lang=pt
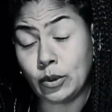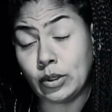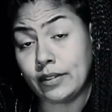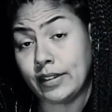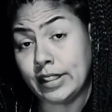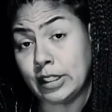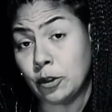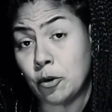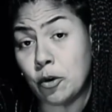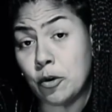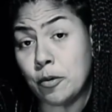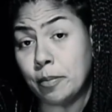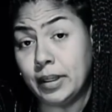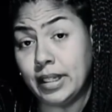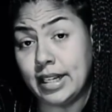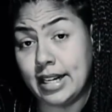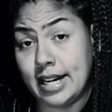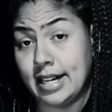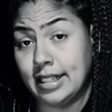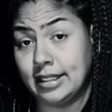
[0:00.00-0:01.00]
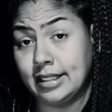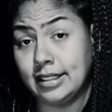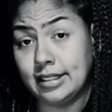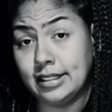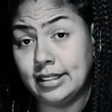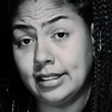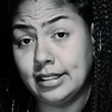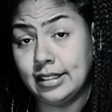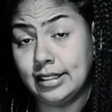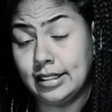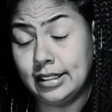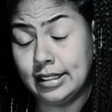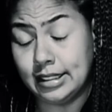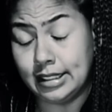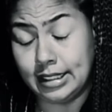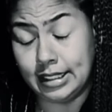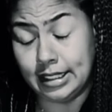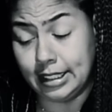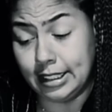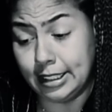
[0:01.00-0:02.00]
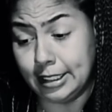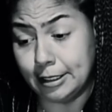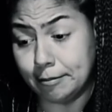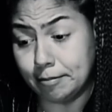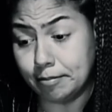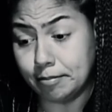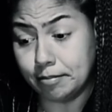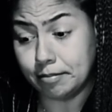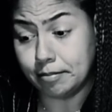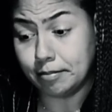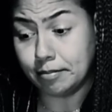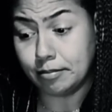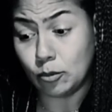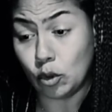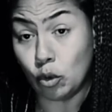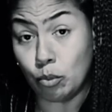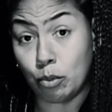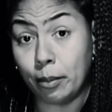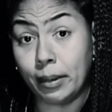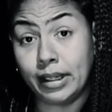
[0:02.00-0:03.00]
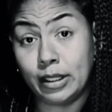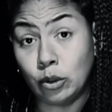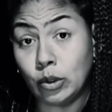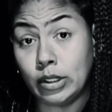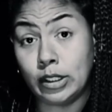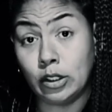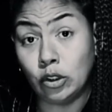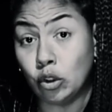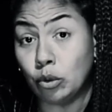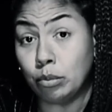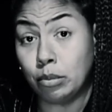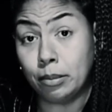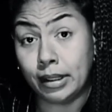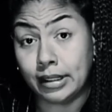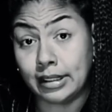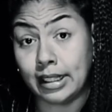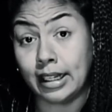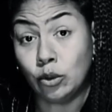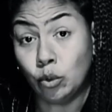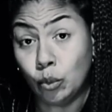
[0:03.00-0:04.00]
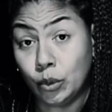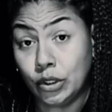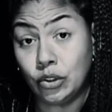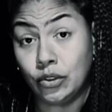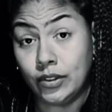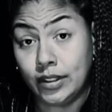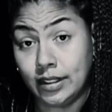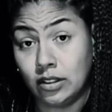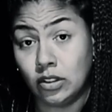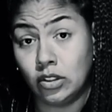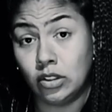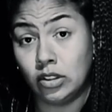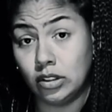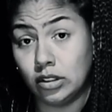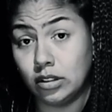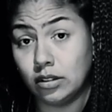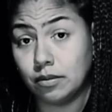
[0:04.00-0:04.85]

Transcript: estava tão complicada que o meu marido tentou me matar duas vezes.